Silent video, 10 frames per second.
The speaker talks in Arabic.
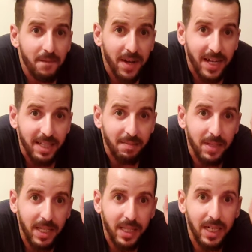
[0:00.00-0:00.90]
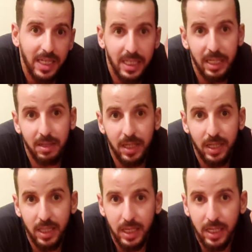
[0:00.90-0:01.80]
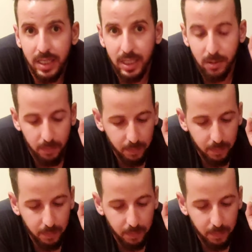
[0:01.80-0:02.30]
فغادي نبدا ندريسي ندريسي